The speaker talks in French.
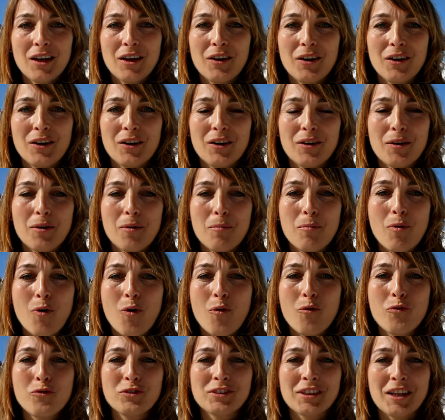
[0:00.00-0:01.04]
euh,
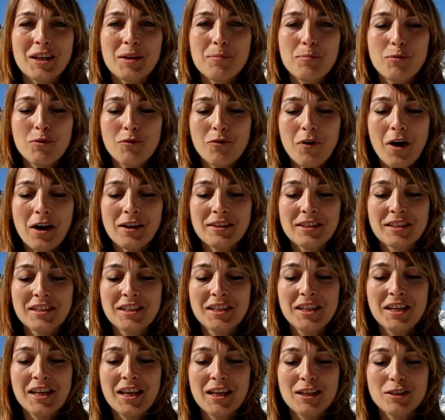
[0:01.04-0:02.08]
bon, vous allez pouvoir
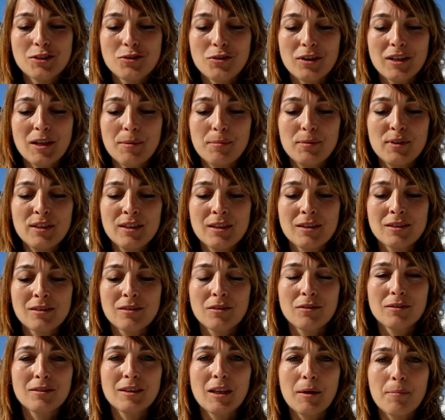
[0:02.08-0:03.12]
skier sur les
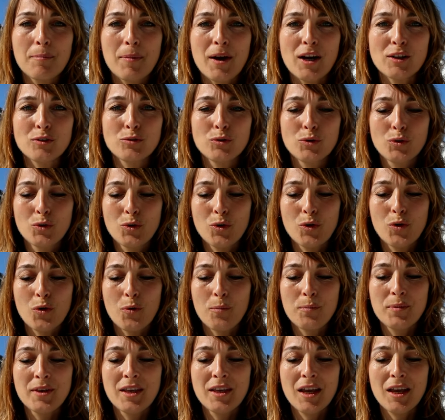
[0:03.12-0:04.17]
pistes départ du
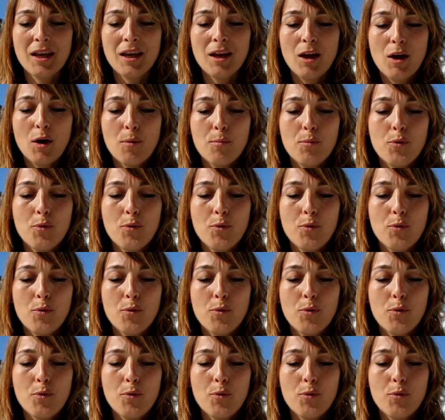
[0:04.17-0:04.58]
Colombier